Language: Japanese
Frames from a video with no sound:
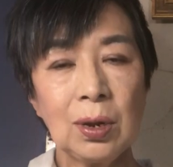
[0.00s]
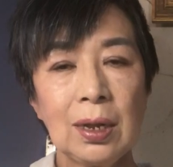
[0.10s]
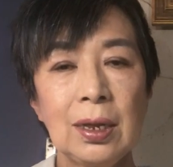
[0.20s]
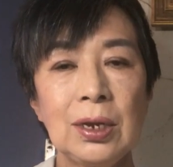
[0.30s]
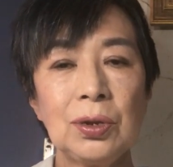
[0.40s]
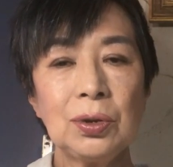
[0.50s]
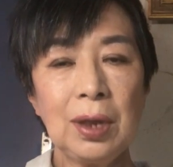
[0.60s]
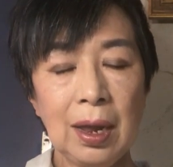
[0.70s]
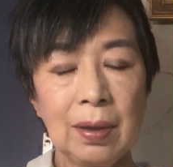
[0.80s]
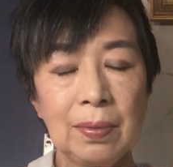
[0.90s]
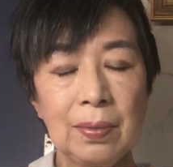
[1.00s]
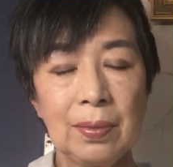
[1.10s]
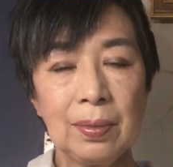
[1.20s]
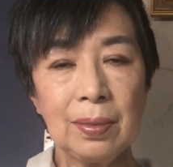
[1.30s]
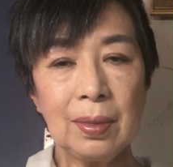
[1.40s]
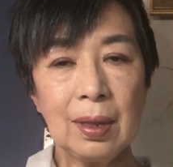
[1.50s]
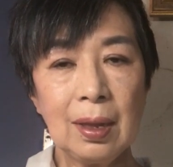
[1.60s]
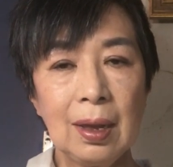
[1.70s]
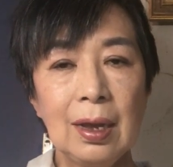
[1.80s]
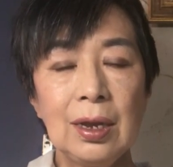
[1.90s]
なんでしょうね。
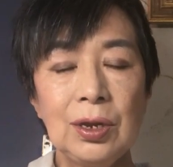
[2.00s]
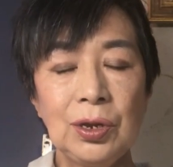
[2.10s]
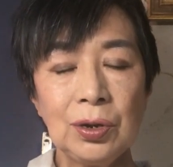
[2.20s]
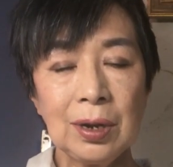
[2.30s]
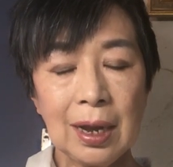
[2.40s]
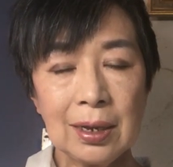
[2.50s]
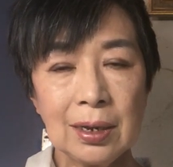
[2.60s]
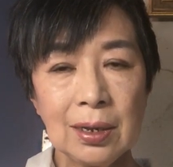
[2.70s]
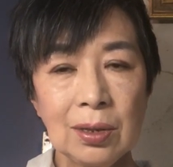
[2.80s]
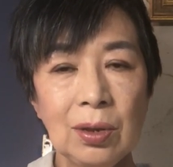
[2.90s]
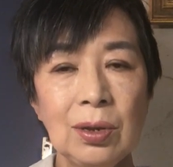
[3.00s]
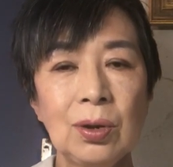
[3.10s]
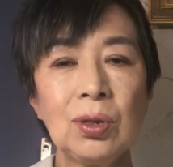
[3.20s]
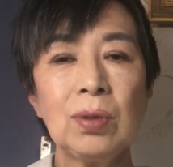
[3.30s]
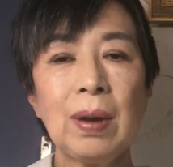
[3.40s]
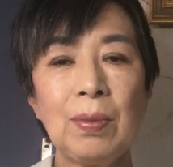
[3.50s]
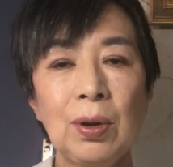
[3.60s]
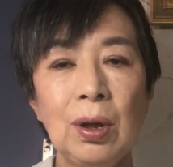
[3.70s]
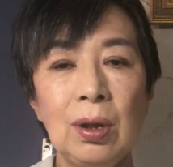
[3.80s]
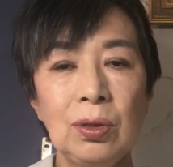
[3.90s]
純血という言葉も